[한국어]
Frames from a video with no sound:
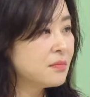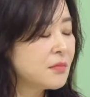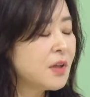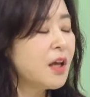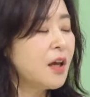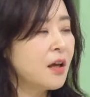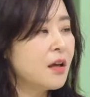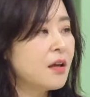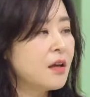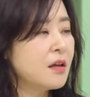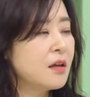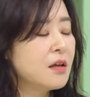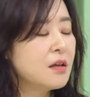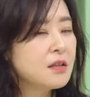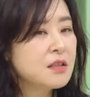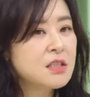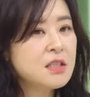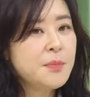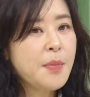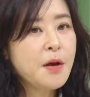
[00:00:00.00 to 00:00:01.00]
딱 네.
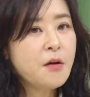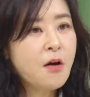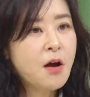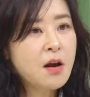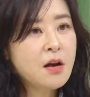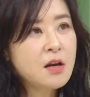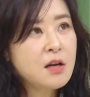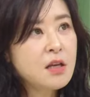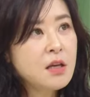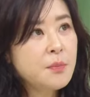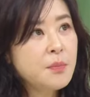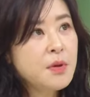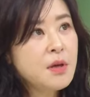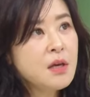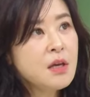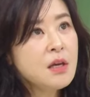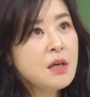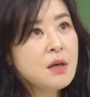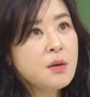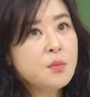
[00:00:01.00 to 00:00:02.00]
맞는. 집에
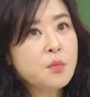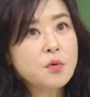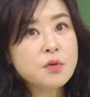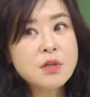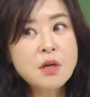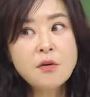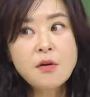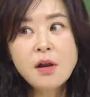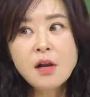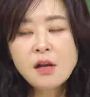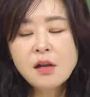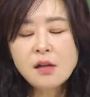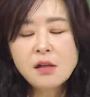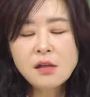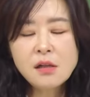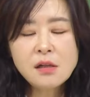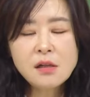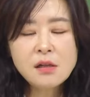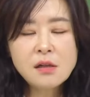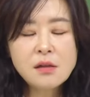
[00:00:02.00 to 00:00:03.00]
관리비, 뭐
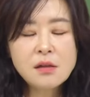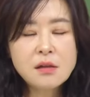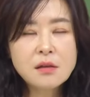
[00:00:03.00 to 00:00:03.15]
생활